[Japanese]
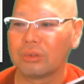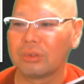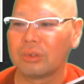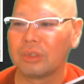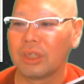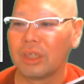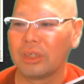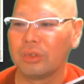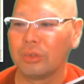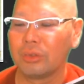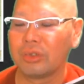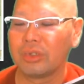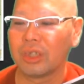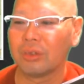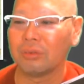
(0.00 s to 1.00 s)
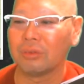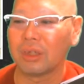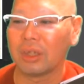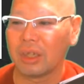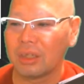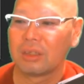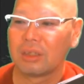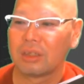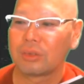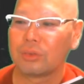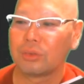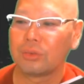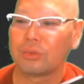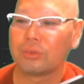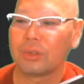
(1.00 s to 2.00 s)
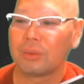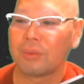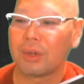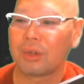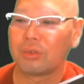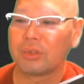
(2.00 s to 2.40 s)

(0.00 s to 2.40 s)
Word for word: 原料になるんかなそういうのも